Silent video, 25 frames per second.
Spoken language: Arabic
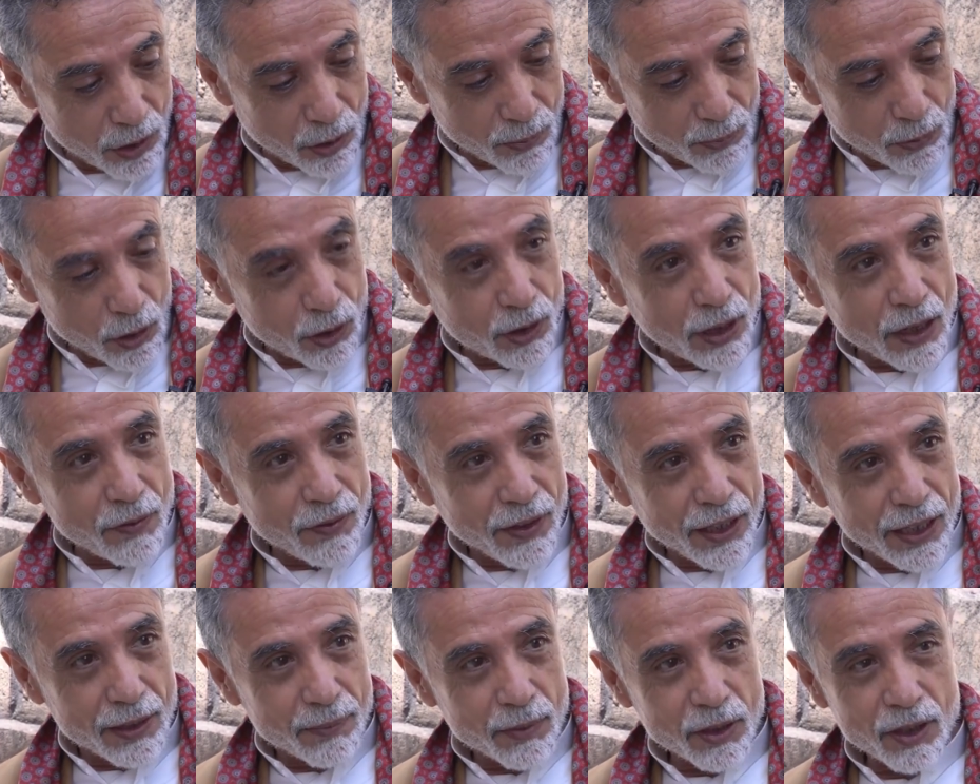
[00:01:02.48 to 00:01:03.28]

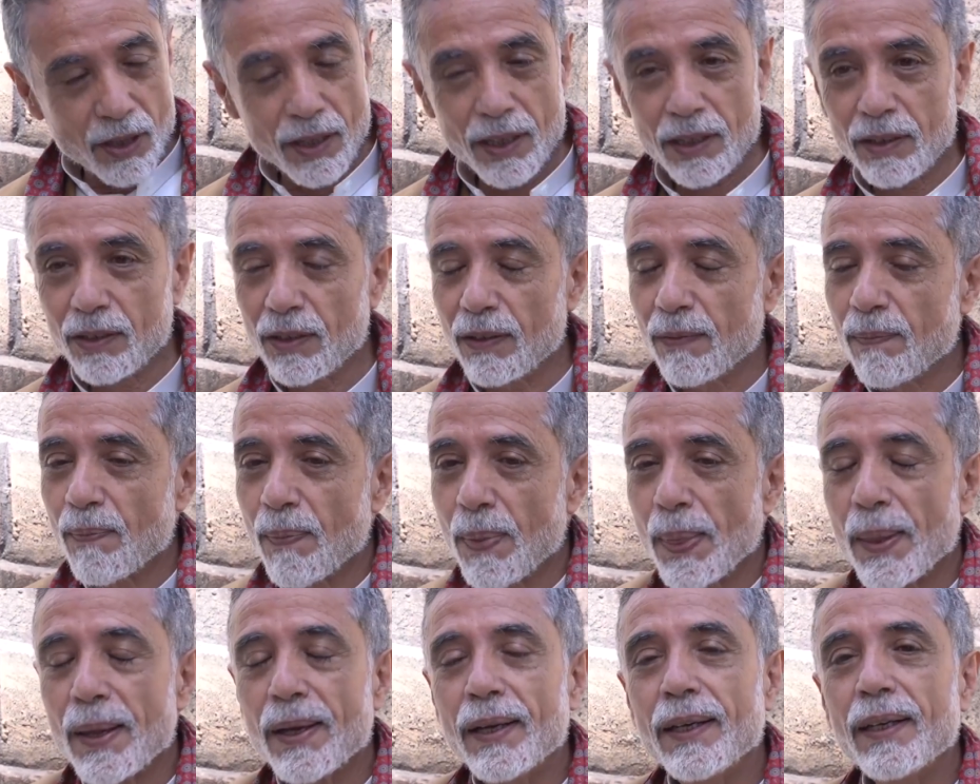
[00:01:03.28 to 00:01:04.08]
مرتفع ما استطعش
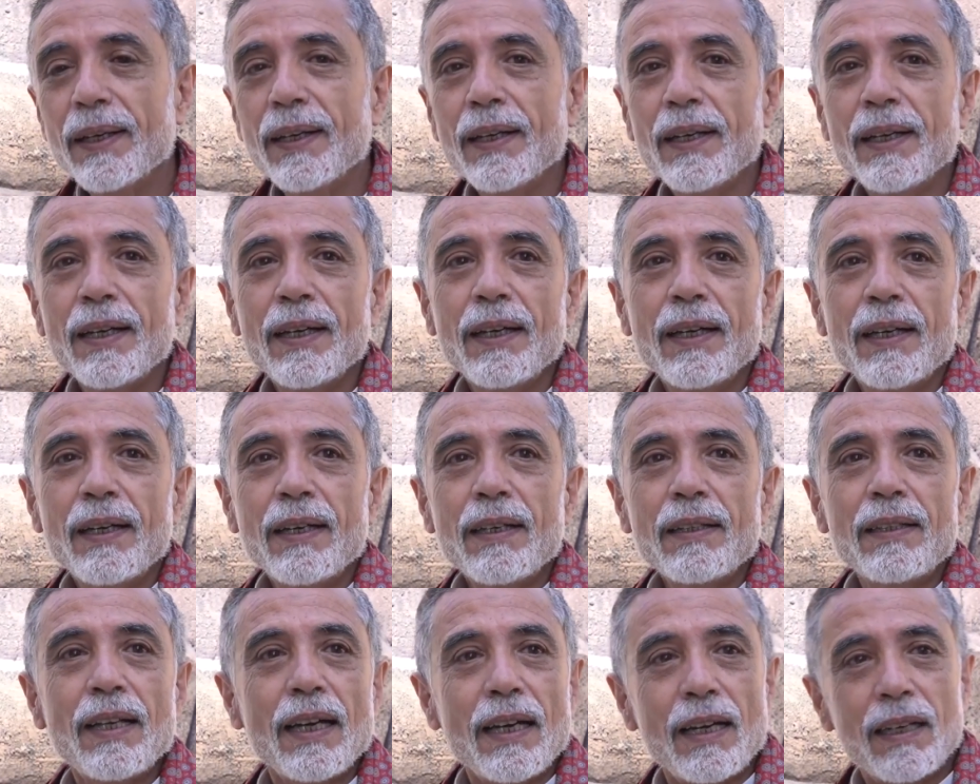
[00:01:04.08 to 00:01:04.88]

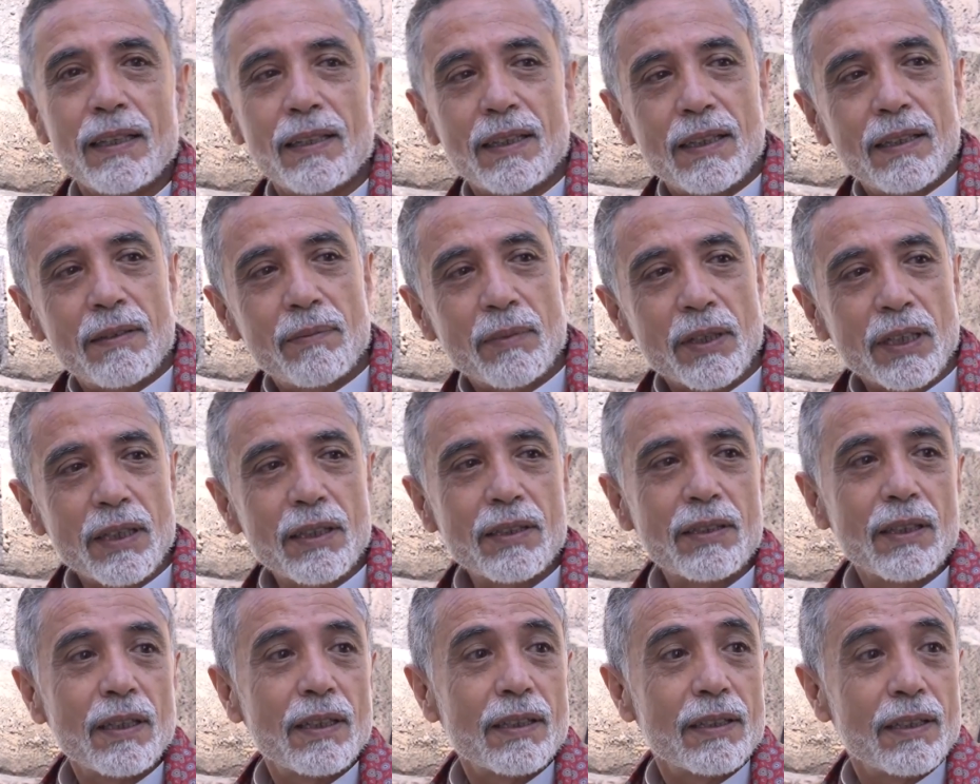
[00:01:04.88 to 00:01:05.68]
دخلت
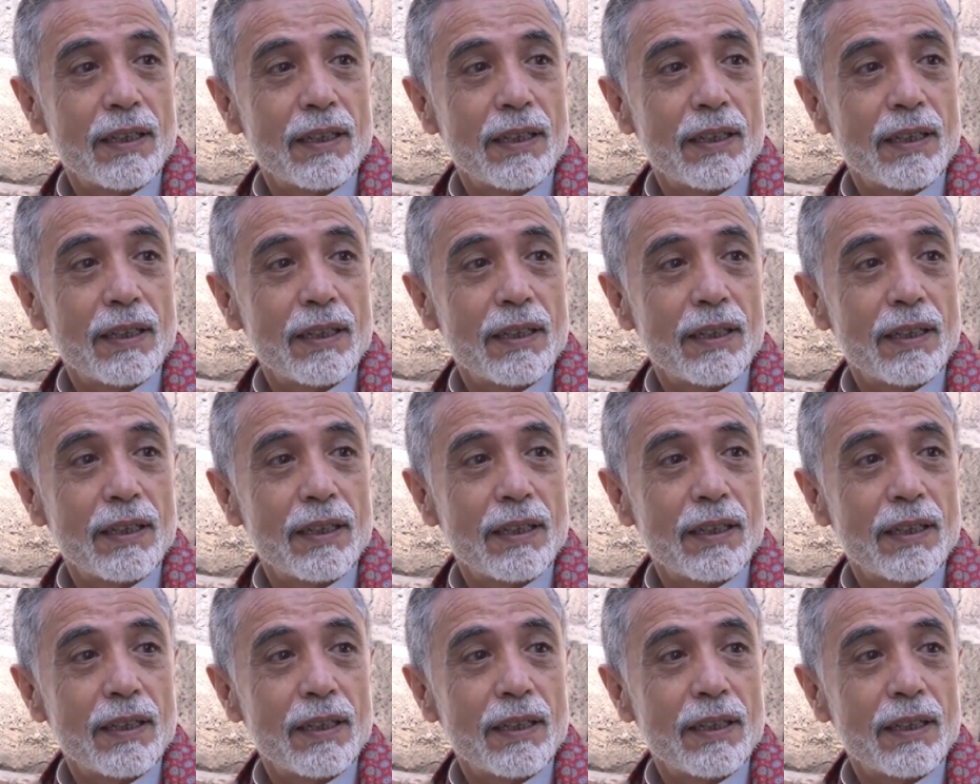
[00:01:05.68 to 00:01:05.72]
المجلس